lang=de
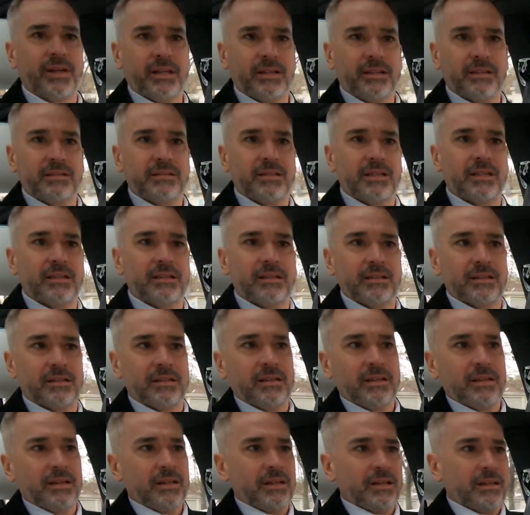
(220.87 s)
hätte ich eine,
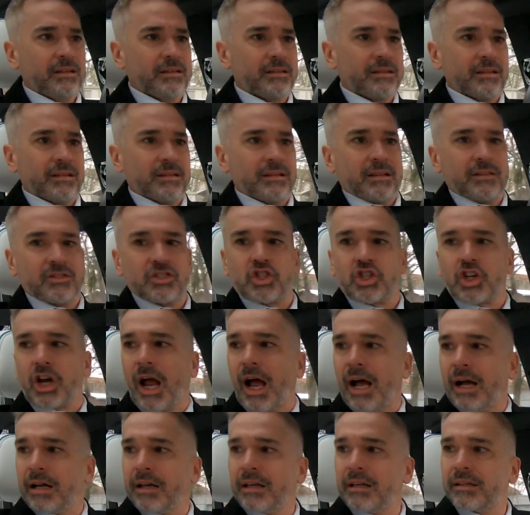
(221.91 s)
äh, einen
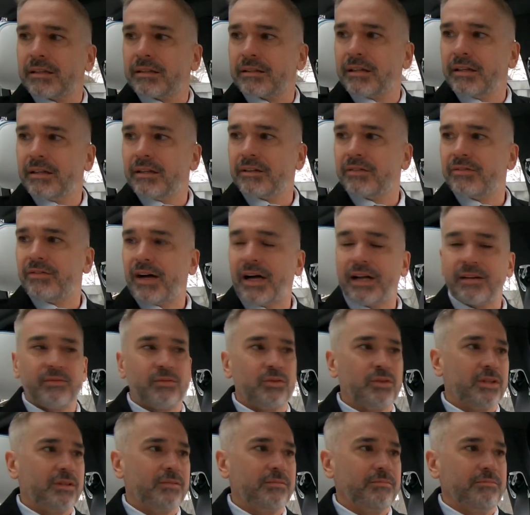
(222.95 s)
Schrank, den ich fahren
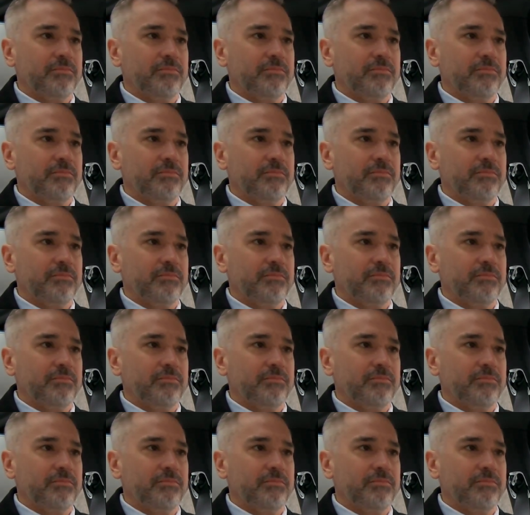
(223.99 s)
würde